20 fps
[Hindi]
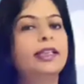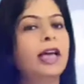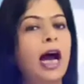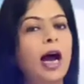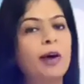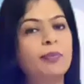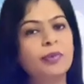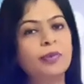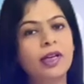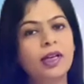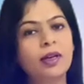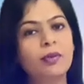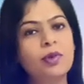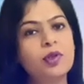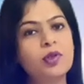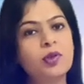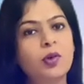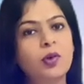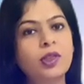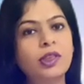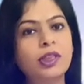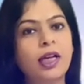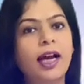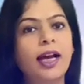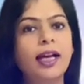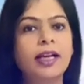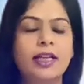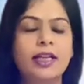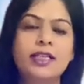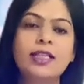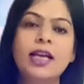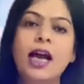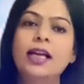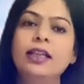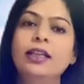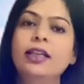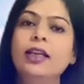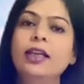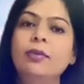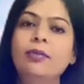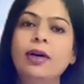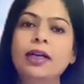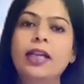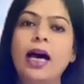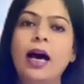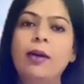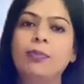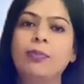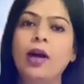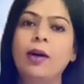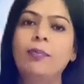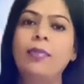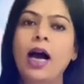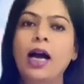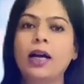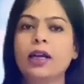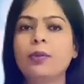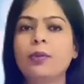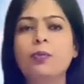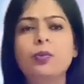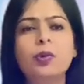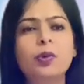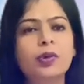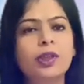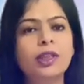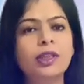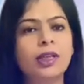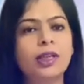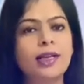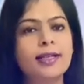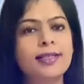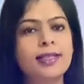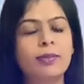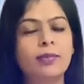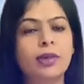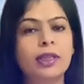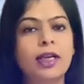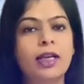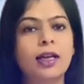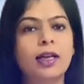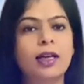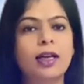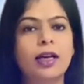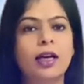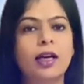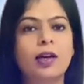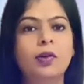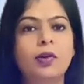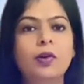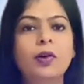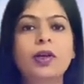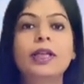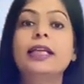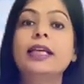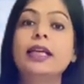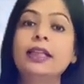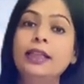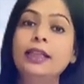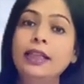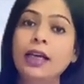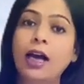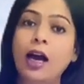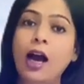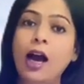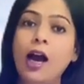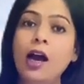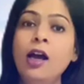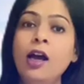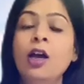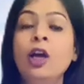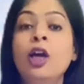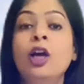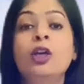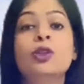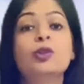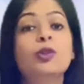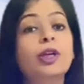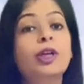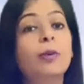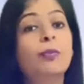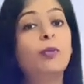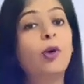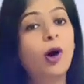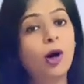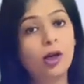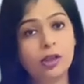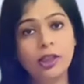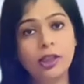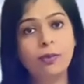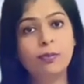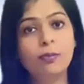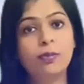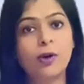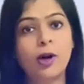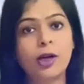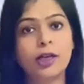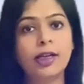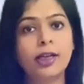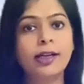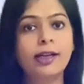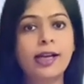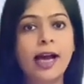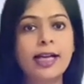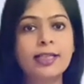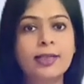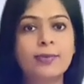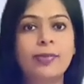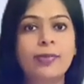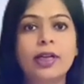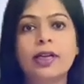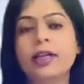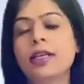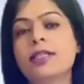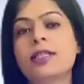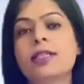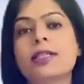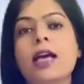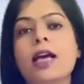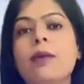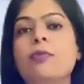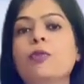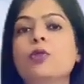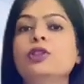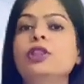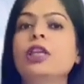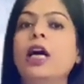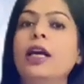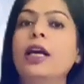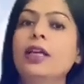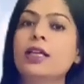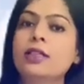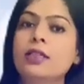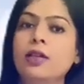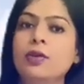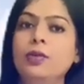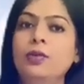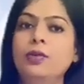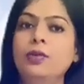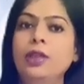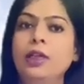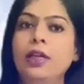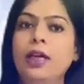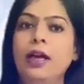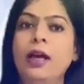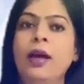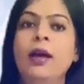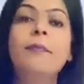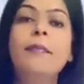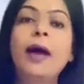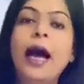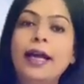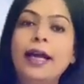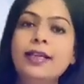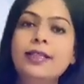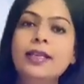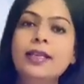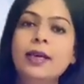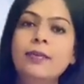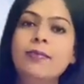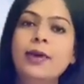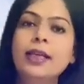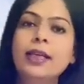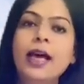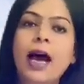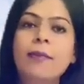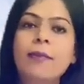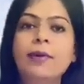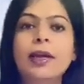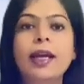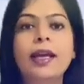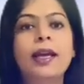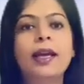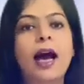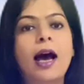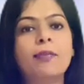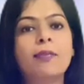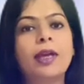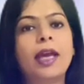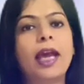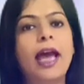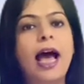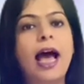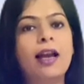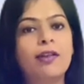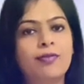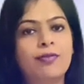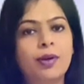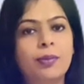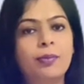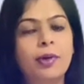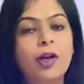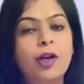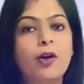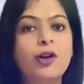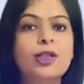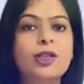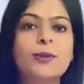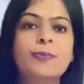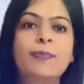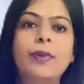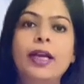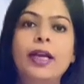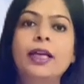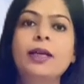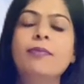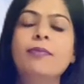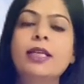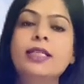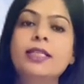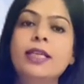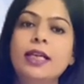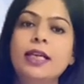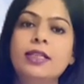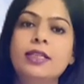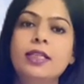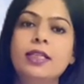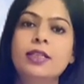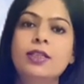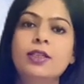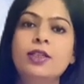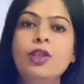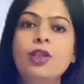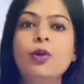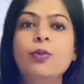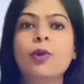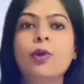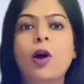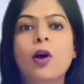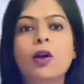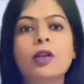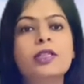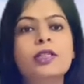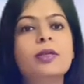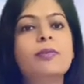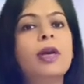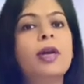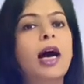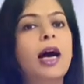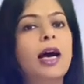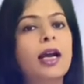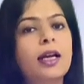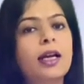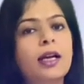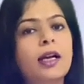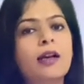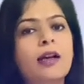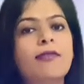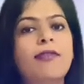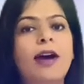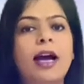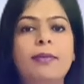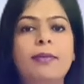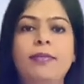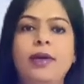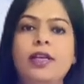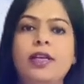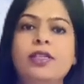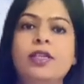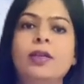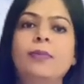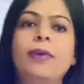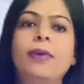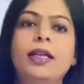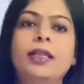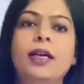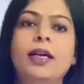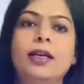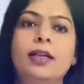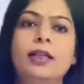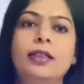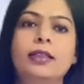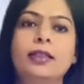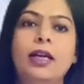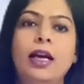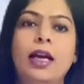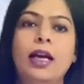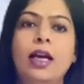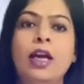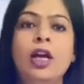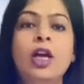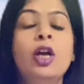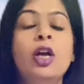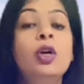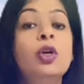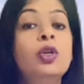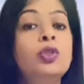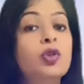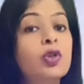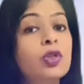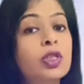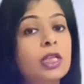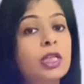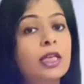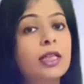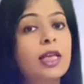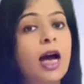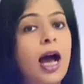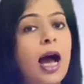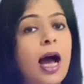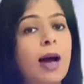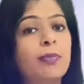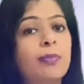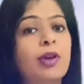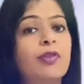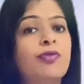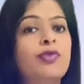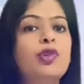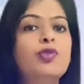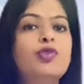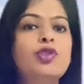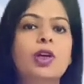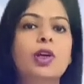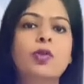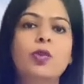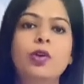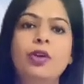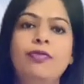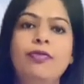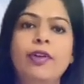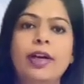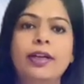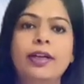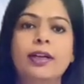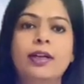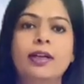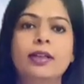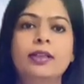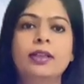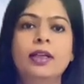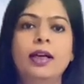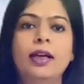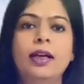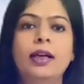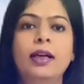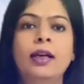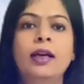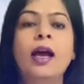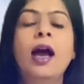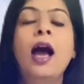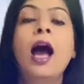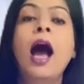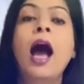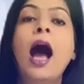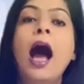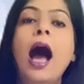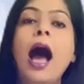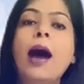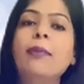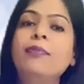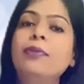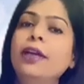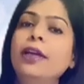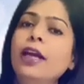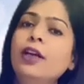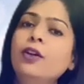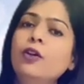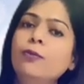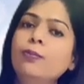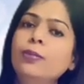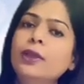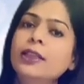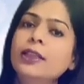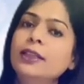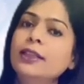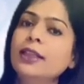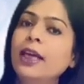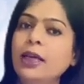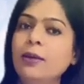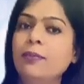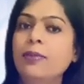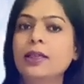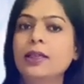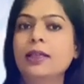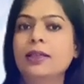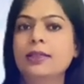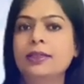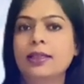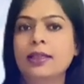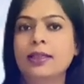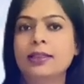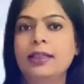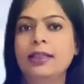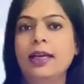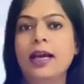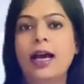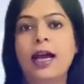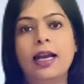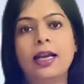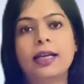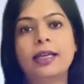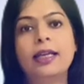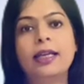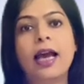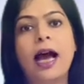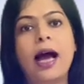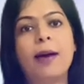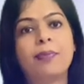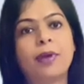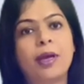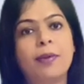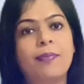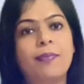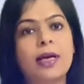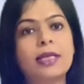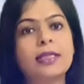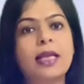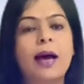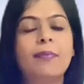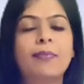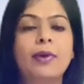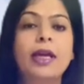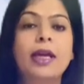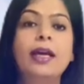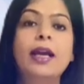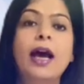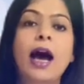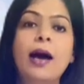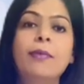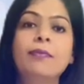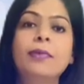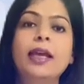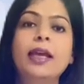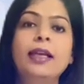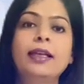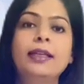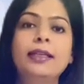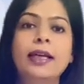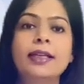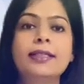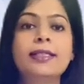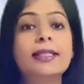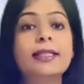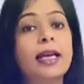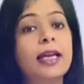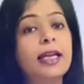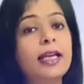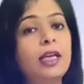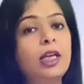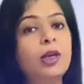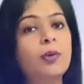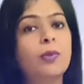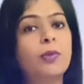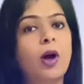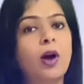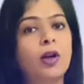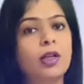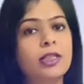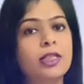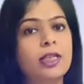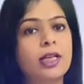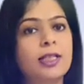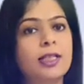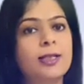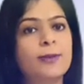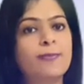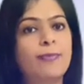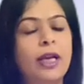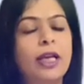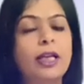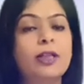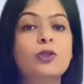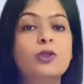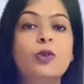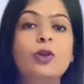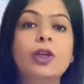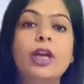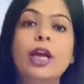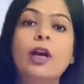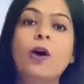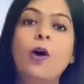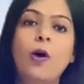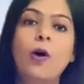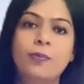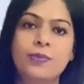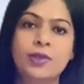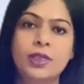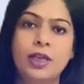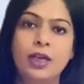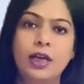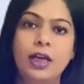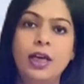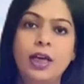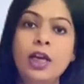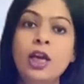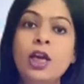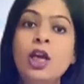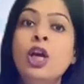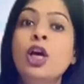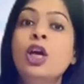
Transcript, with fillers: क्या आपने कभी सोचा है कि शादी के बाद आपका भाग्य पूरी तरह से बदल गया हो यदि हाँ तो ये बहुत ही इंपॉर्टेंट एस्पेक्ट है जिसे आपको जानना ज़रूरी है मैरिज के बाद आपके नाम के अल्फ़ाबेट और स्पेलिंग में चेंजेस न्यूमरोलॉजी में अलग अलग वाइब्रेशन पैदा करता है जो सीधा आपके फ्यूचर को इफ़ेक्ट करता है आप डेट ऑफ बर्थ नहीं बदल सकते हालांकि आपके पास आपके नाम के लिए सही न्यूमरोलॉजिकल स्पेलिंग चुनने का ऑप्शन है